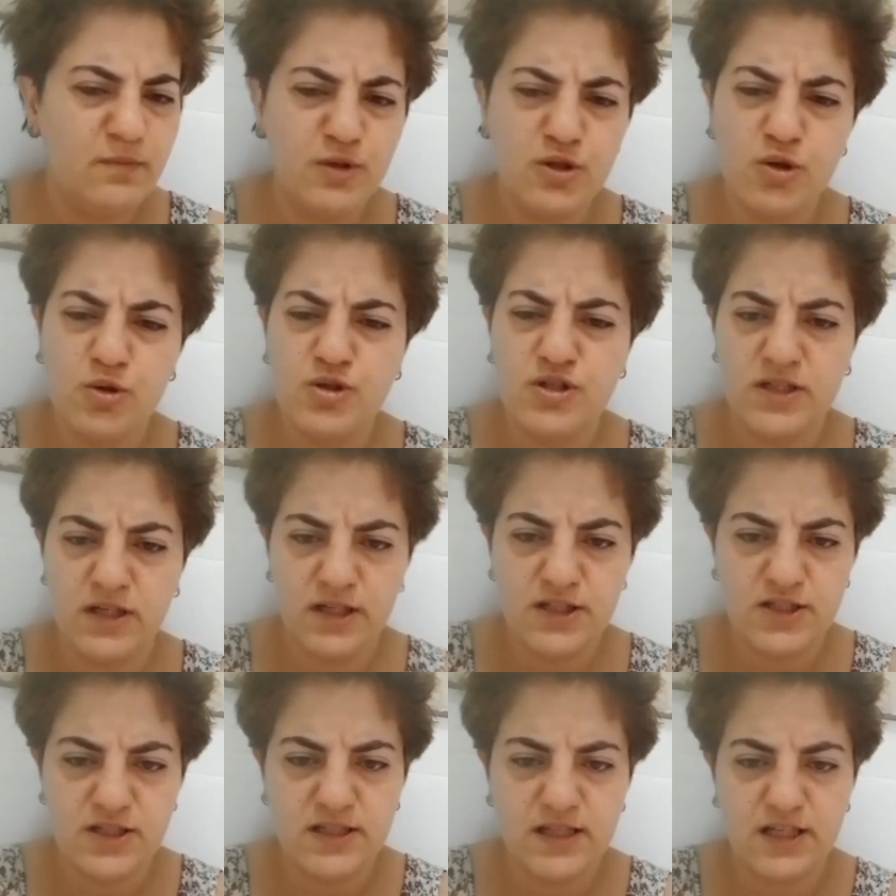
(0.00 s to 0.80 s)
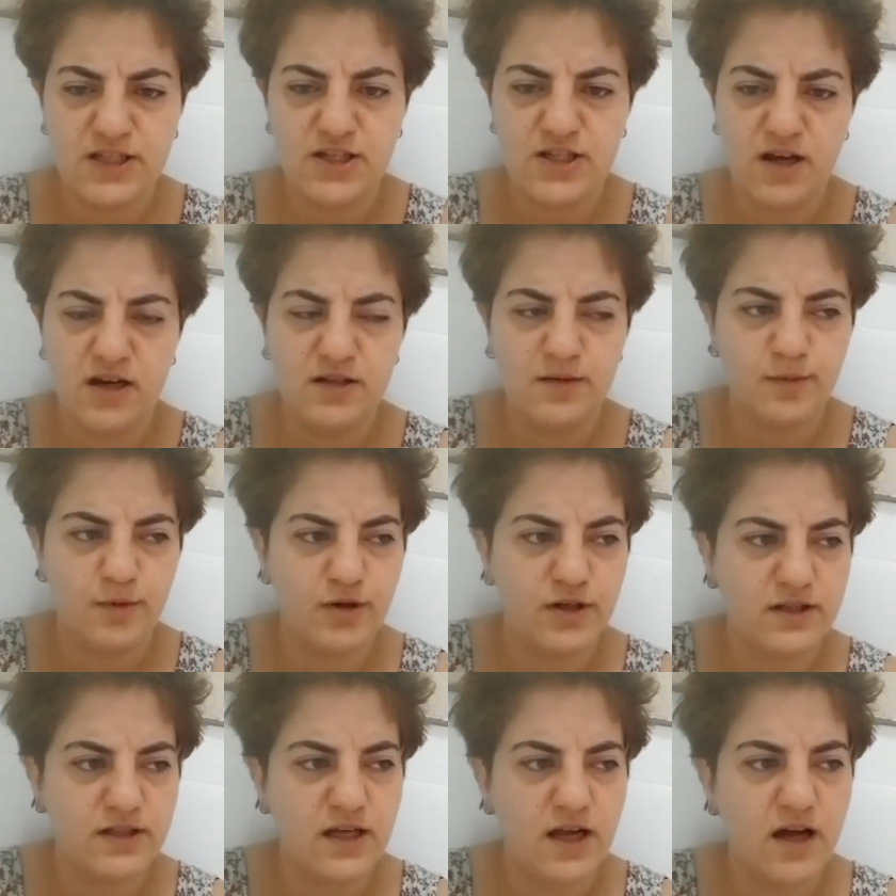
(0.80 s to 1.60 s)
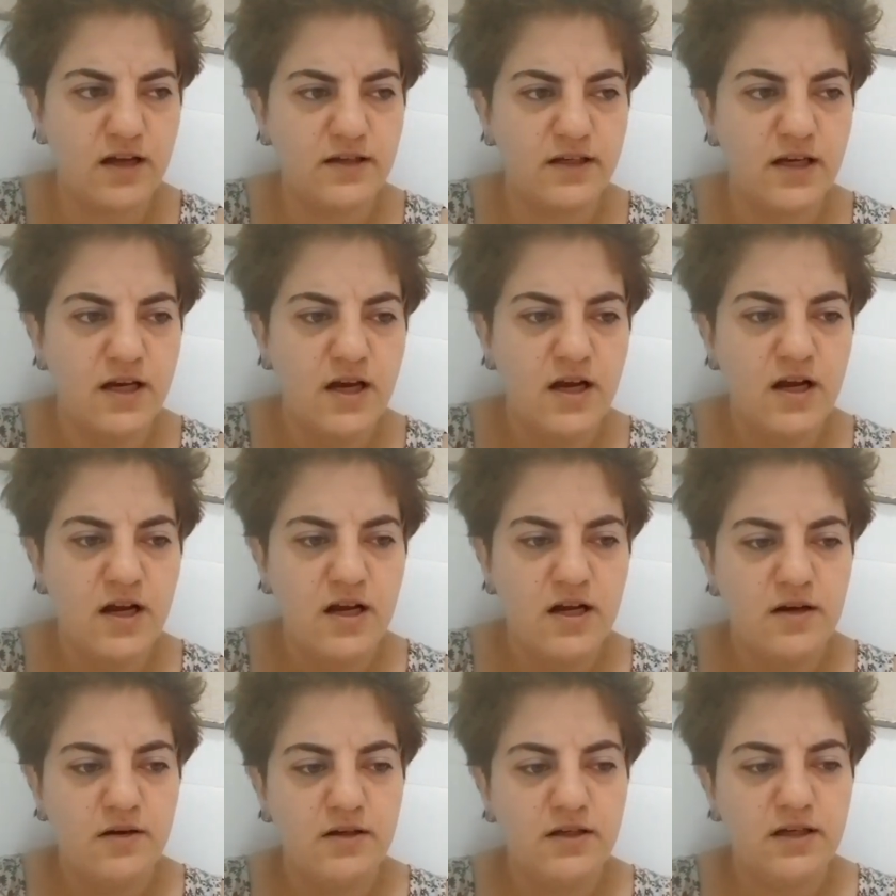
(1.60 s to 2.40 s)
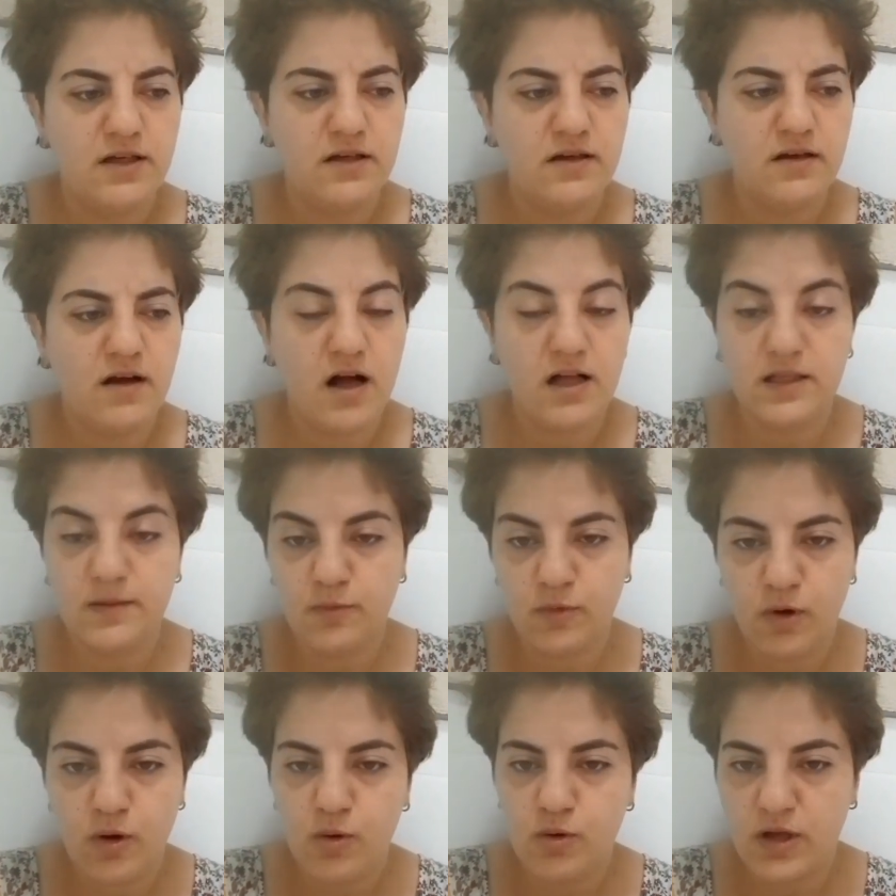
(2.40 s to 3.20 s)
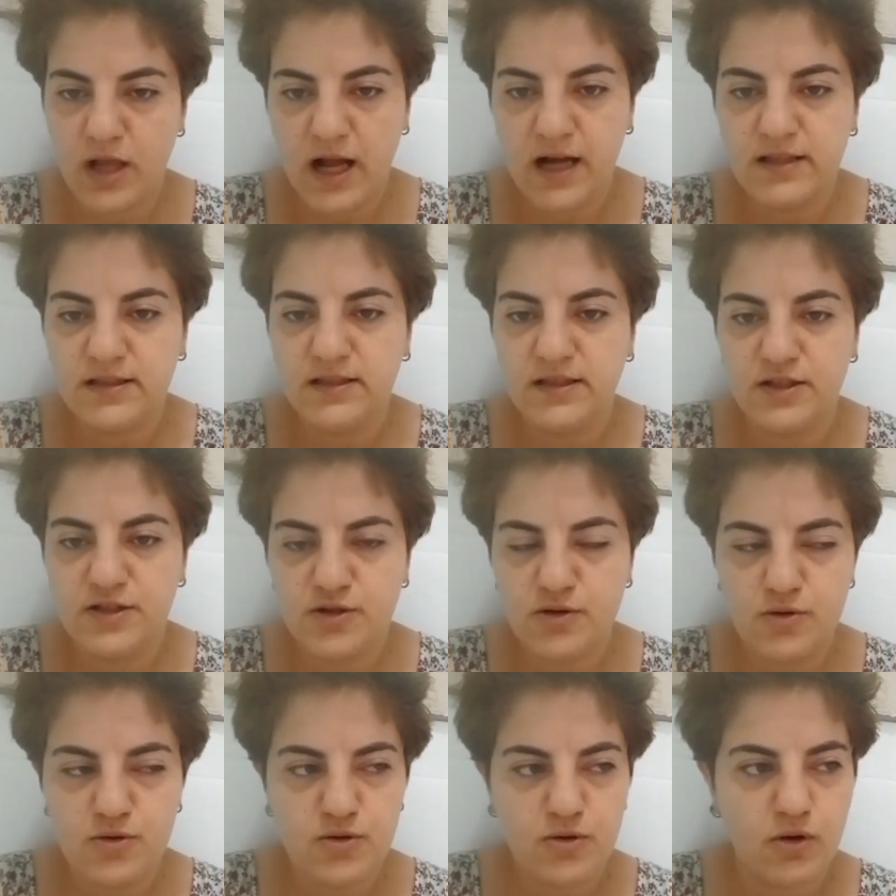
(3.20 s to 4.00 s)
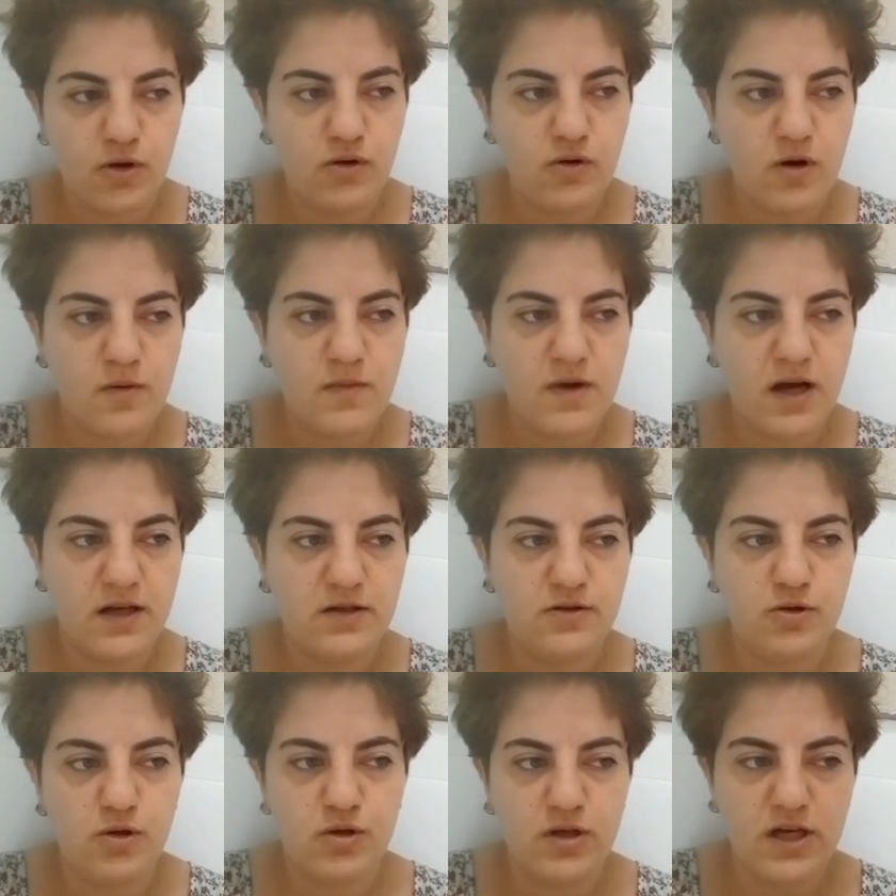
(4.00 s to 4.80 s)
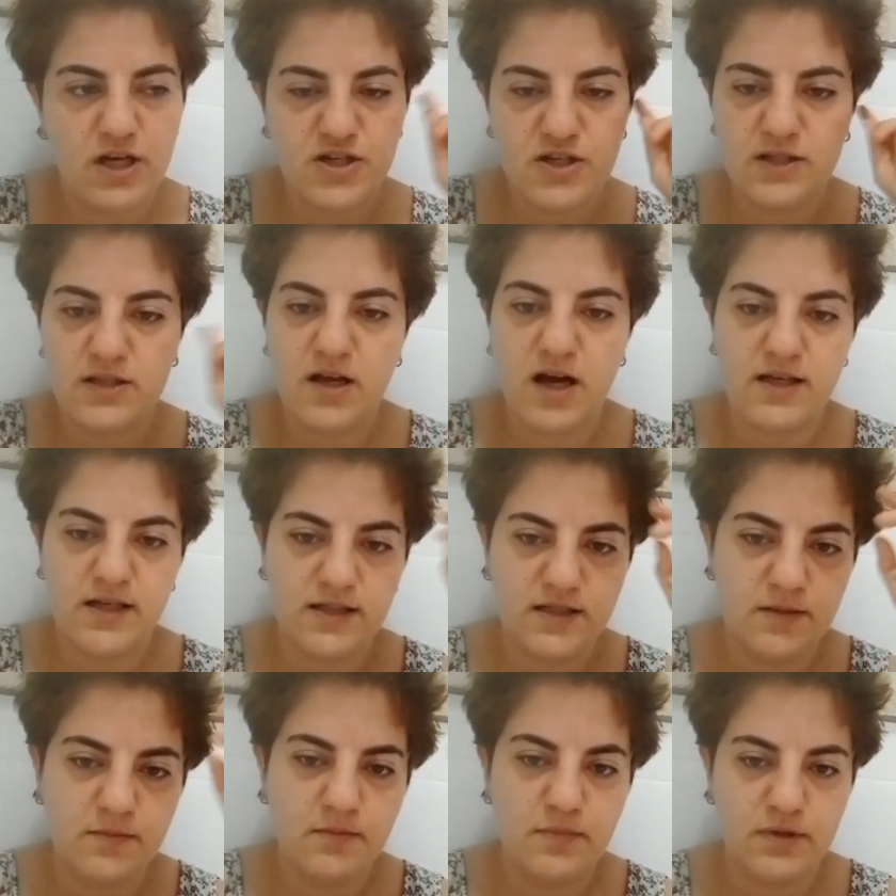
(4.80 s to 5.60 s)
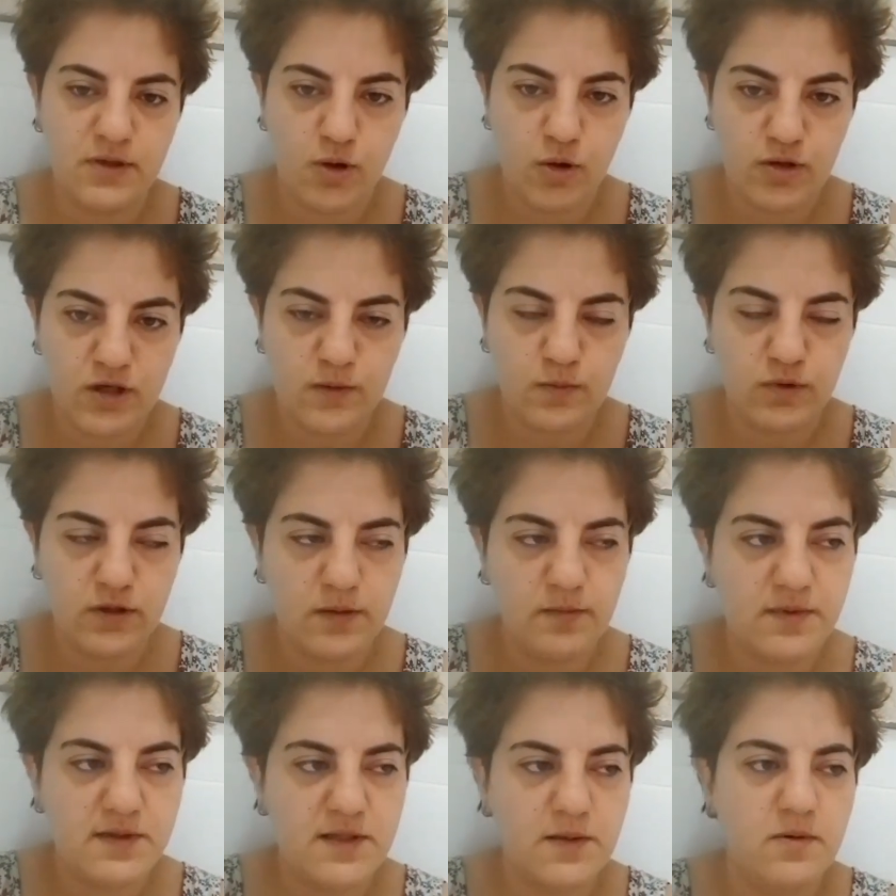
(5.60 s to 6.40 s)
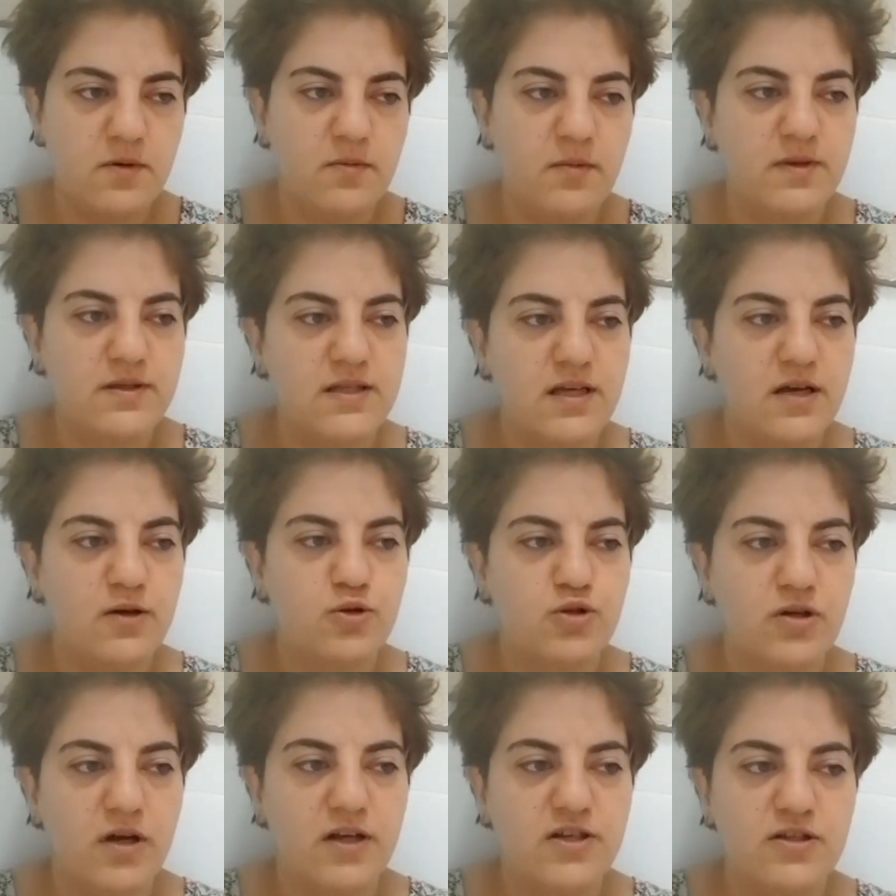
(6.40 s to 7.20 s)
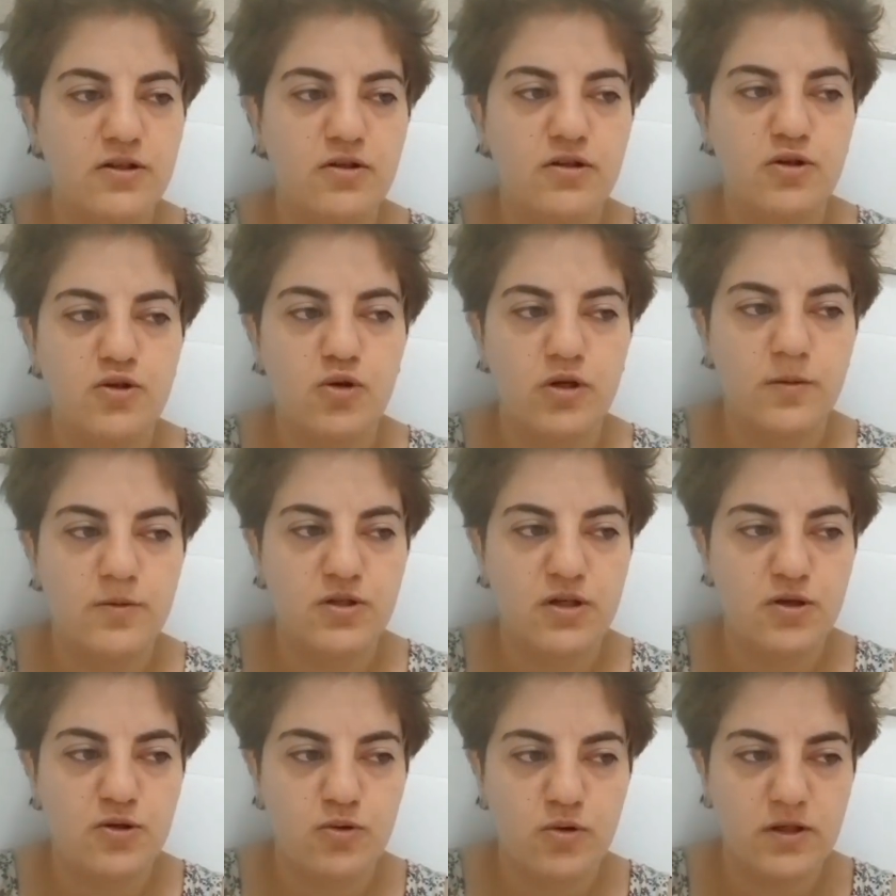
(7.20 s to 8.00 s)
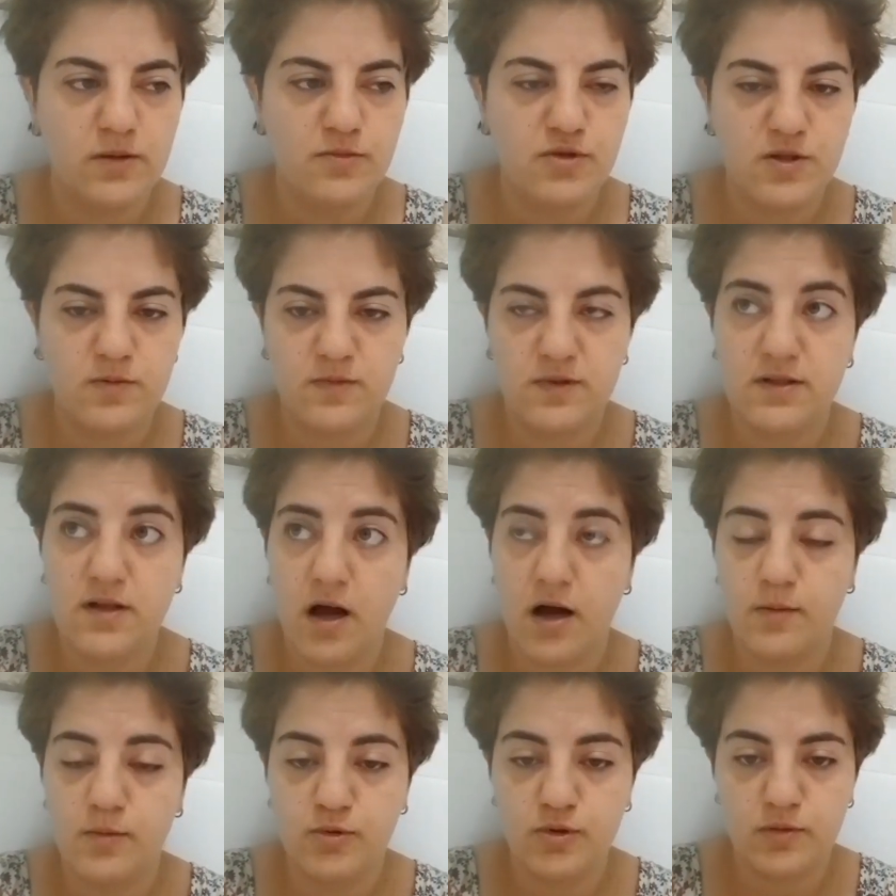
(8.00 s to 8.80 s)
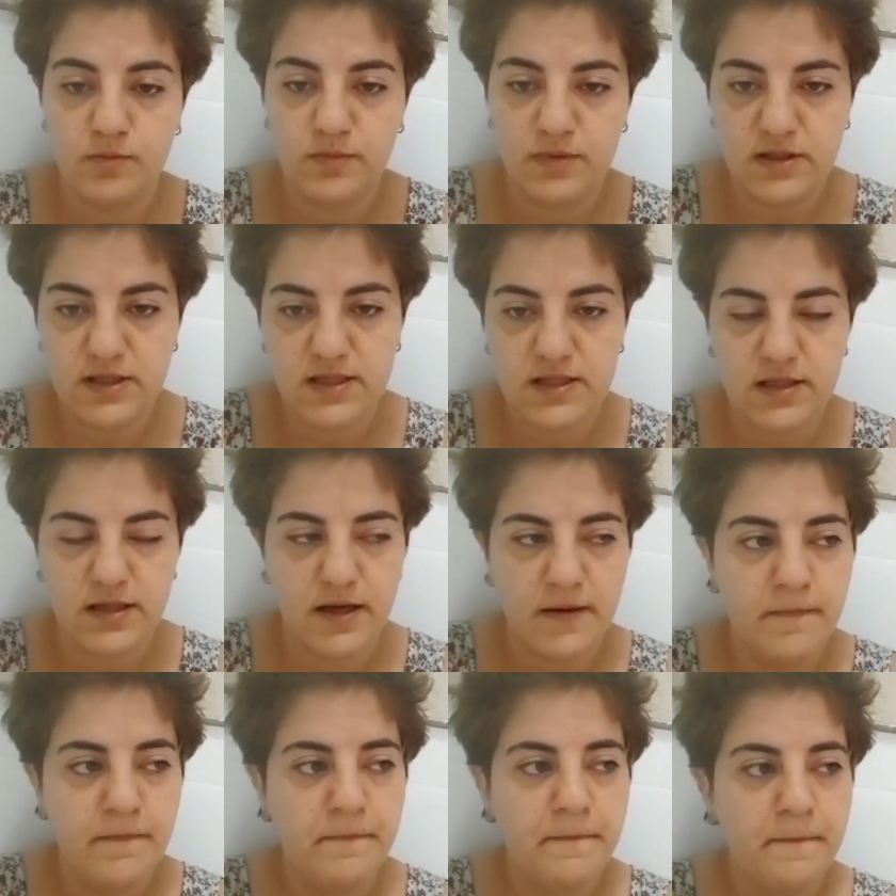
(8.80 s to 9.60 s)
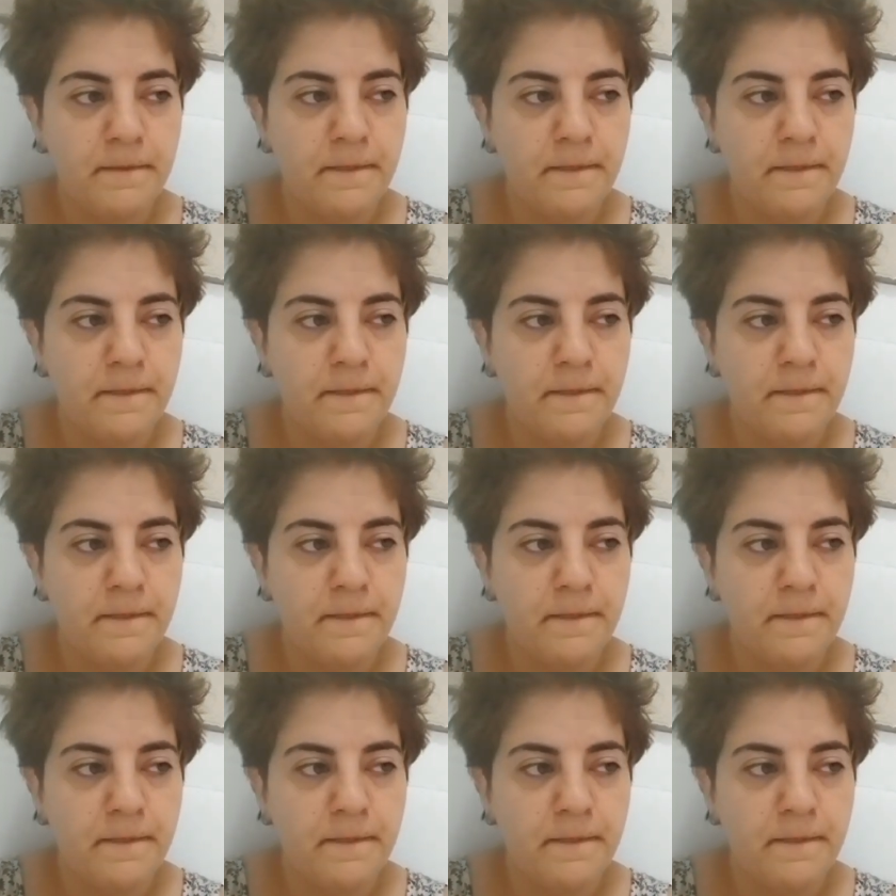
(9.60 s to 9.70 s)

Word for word: Birçok şey için geçerli bu arada yani e, aklıma o geldiği için söylüyorum yani çok, keşke daha yakın bir örnek bulabilsem ama Z kuşağı için de şöyle bir şey söylemişimdir daha bugün birisine.